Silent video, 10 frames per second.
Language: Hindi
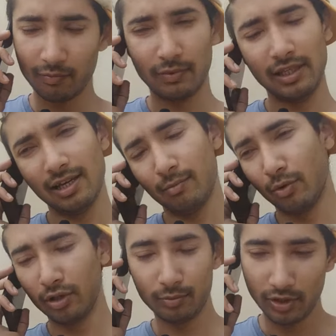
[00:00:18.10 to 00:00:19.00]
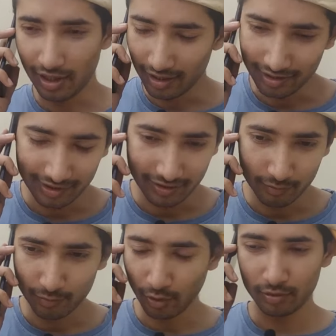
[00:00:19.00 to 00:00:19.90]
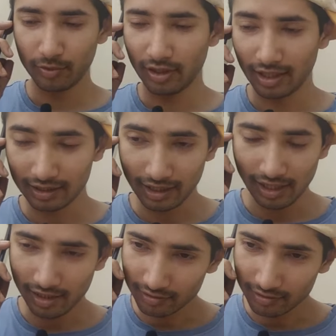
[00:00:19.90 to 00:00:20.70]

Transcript: भैया बहुत बुरी हालत है बहुत बुरी हालत है